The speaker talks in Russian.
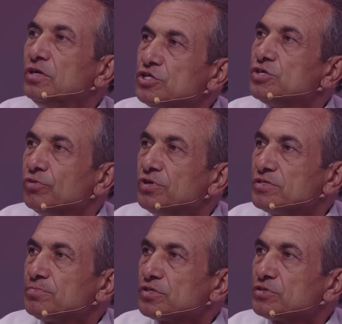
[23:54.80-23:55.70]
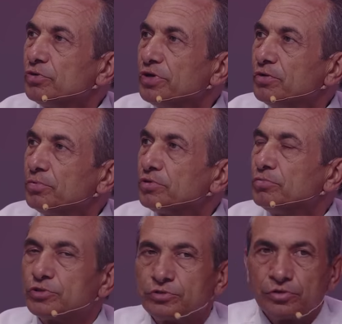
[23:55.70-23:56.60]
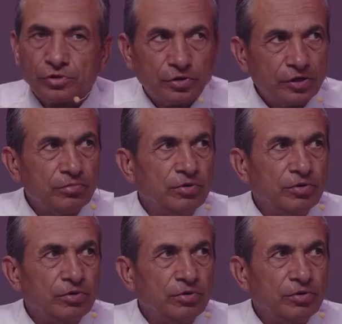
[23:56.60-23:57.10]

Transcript: и ничего не спасло их, потому что